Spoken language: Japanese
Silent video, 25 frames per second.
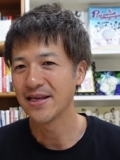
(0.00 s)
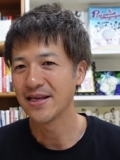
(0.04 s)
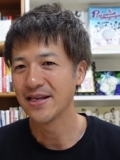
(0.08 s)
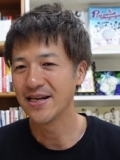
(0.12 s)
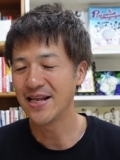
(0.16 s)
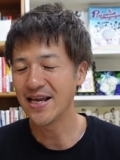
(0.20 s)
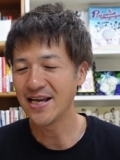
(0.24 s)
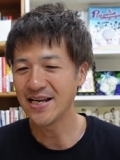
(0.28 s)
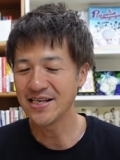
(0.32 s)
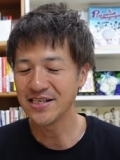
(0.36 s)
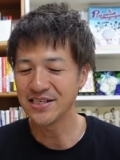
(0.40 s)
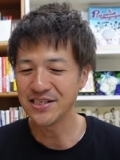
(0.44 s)

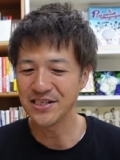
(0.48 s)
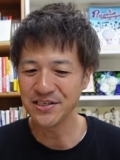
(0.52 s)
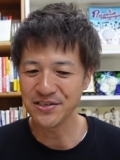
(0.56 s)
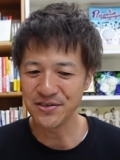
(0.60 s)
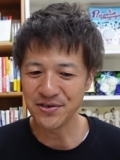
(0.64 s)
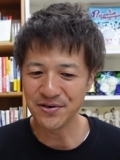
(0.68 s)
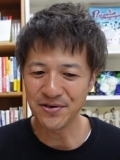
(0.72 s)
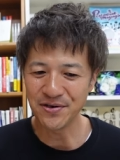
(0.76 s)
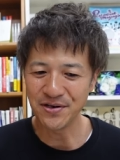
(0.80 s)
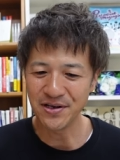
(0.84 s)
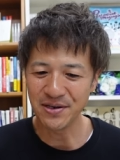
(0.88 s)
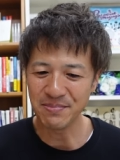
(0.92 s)
歴史
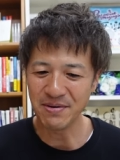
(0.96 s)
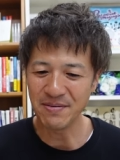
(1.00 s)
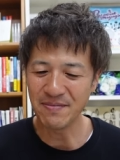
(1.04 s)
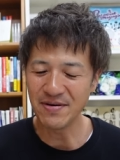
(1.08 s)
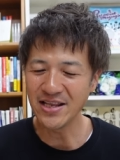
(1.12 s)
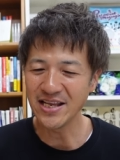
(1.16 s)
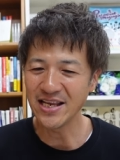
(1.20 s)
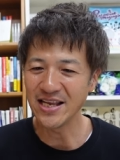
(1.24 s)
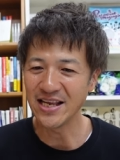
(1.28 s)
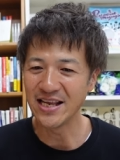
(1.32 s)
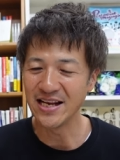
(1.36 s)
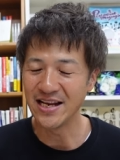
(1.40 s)
上今ま
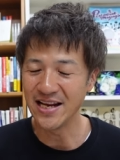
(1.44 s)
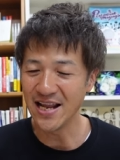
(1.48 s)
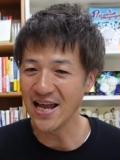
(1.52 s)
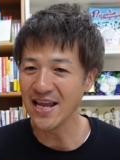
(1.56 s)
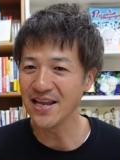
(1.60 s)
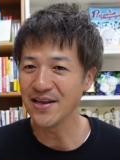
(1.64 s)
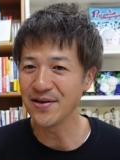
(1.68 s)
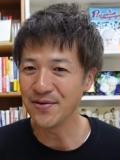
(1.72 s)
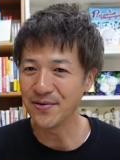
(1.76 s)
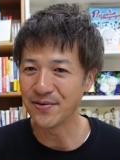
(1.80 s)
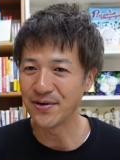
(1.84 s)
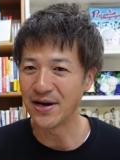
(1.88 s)
でにな
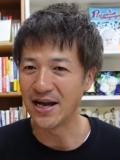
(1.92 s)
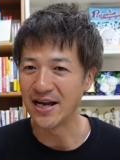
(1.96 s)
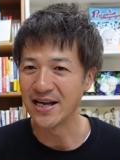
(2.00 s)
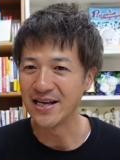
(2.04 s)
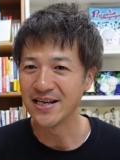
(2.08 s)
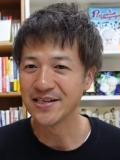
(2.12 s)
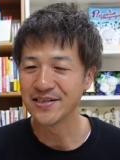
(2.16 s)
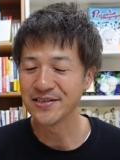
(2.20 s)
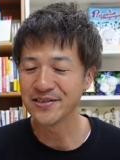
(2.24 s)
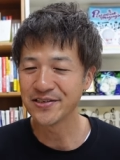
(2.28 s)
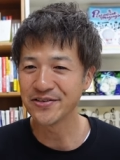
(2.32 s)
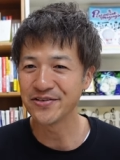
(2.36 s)
いような
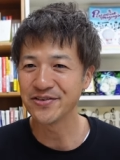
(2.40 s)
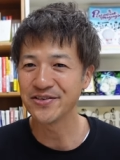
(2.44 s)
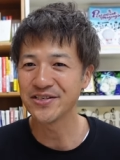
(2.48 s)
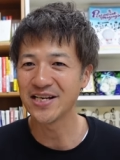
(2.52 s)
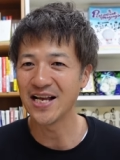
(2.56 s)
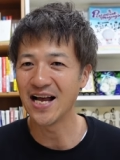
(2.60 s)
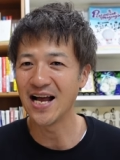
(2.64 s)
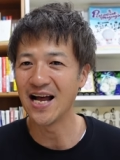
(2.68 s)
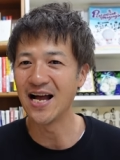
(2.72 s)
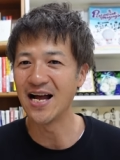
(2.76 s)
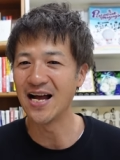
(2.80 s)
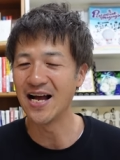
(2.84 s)
数字
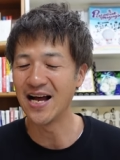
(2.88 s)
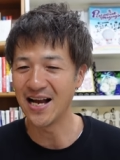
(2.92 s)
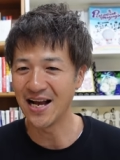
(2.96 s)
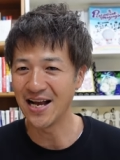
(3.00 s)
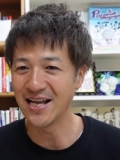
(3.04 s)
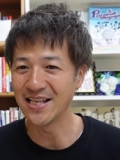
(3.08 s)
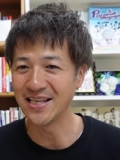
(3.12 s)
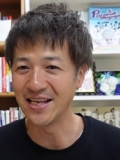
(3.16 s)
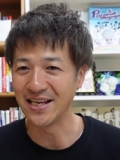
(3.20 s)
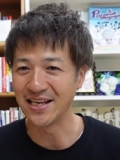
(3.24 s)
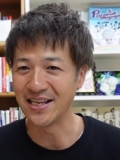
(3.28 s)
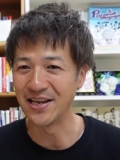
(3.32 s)
が上
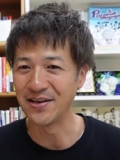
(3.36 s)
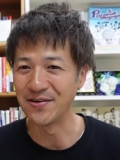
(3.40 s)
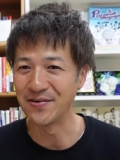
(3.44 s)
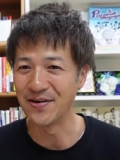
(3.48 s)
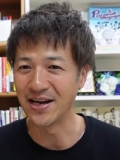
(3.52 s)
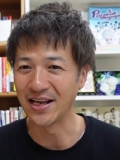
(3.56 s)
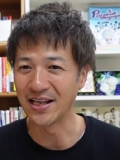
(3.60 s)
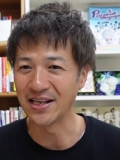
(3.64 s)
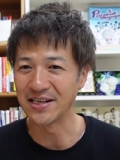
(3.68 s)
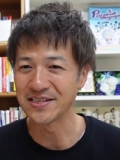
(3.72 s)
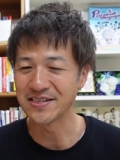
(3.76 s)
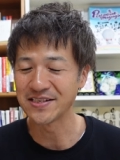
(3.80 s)
がってきているわ
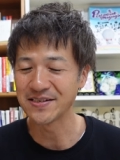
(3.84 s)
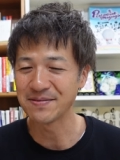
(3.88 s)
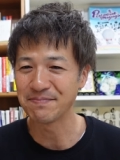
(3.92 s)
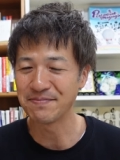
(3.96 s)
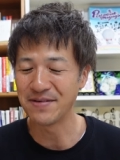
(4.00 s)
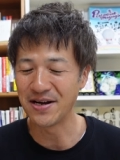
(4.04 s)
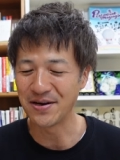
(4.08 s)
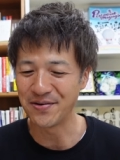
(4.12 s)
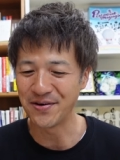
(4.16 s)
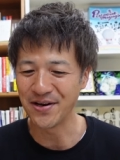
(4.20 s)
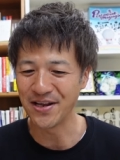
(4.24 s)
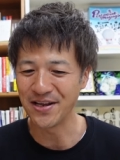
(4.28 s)
けです。
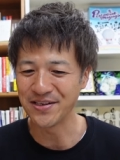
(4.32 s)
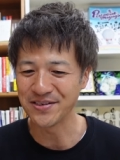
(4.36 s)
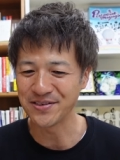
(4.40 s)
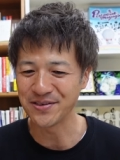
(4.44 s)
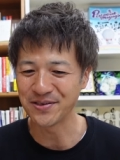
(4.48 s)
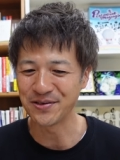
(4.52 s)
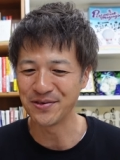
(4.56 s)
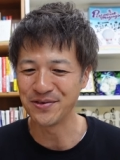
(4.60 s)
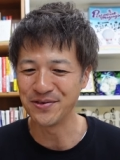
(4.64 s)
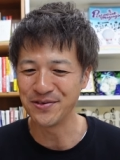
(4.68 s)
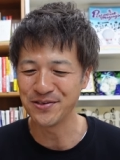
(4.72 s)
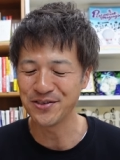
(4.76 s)
これちょっ
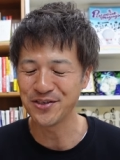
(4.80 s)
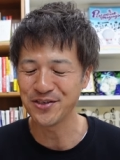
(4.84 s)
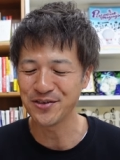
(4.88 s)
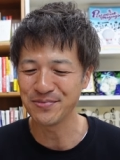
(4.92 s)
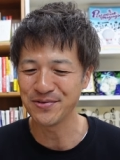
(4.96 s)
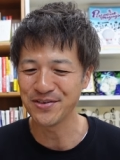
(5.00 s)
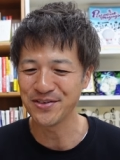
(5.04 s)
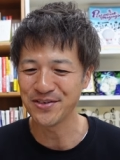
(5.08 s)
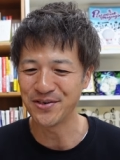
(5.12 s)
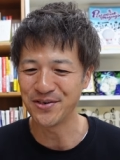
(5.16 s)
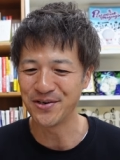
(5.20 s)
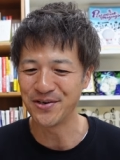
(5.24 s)
と
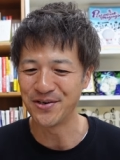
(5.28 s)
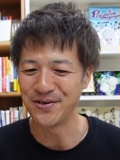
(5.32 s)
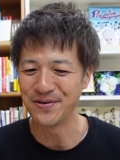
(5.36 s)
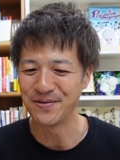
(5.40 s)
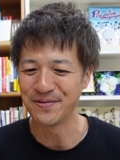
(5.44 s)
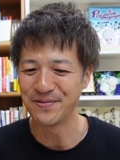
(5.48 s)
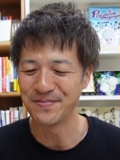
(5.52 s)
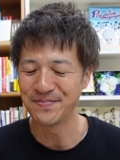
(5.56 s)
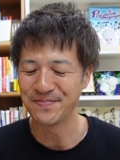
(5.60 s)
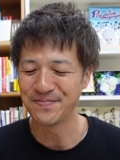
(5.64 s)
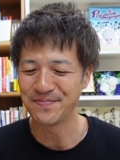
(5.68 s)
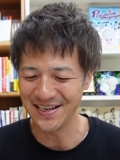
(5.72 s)
YouTube 上、
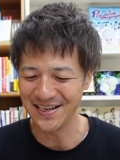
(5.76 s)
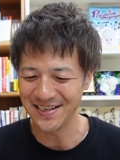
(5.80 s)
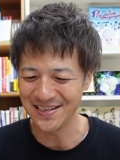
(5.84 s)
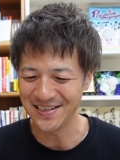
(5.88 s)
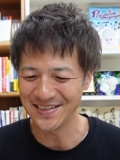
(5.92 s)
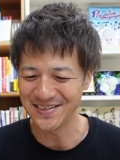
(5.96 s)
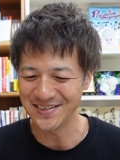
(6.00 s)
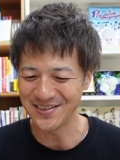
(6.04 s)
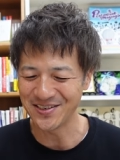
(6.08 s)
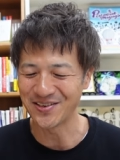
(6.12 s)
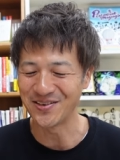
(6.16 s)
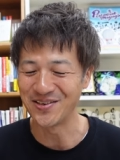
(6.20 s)

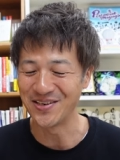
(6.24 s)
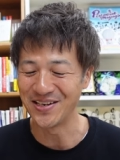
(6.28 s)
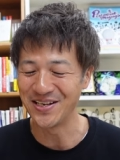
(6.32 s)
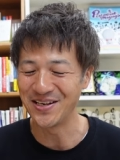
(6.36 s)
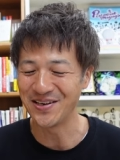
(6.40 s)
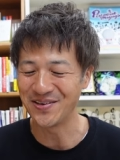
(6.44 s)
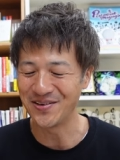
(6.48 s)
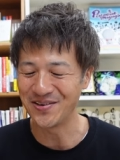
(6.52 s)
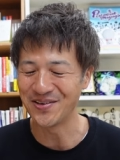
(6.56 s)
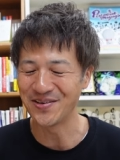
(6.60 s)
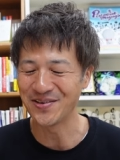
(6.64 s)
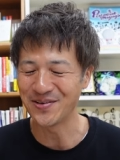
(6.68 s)
ちょっと言
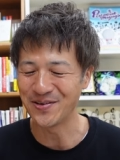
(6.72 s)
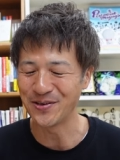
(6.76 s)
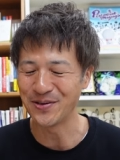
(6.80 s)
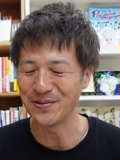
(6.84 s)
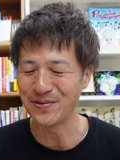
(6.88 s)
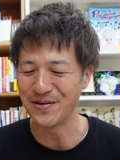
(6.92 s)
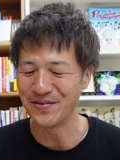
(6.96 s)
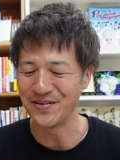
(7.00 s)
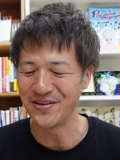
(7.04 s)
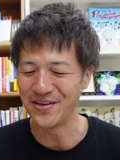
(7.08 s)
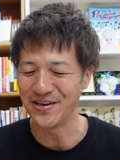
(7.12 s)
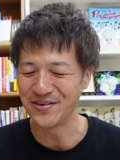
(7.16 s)

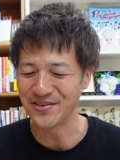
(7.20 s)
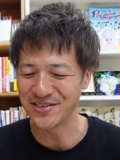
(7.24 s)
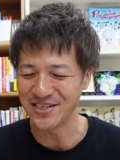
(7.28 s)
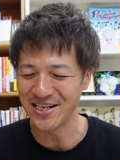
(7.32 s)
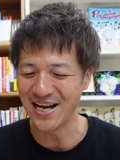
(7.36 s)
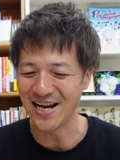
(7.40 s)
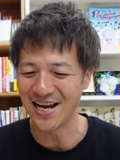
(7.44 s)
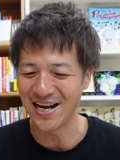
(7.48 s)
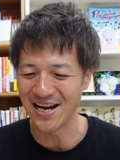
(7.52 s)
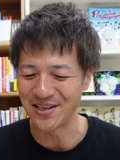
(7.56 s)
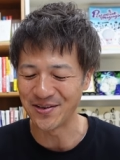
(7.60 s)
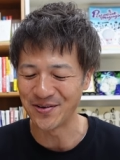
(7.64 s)
葉を濁し
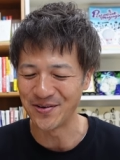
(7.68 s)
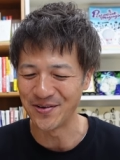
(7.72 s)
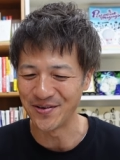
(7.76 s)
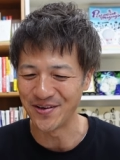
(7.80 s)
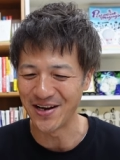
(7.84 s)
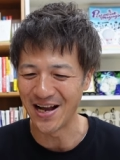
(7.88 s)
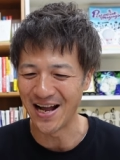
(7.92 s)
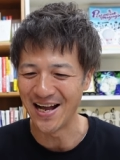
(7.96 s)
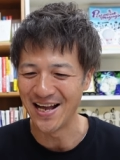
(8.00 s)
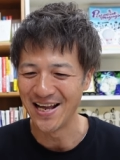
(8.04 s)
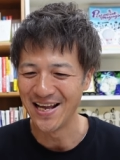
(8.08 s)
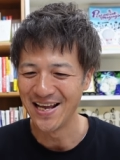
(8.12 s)
ながらという
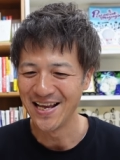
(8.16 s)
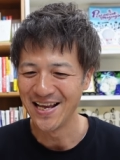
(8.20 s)
か、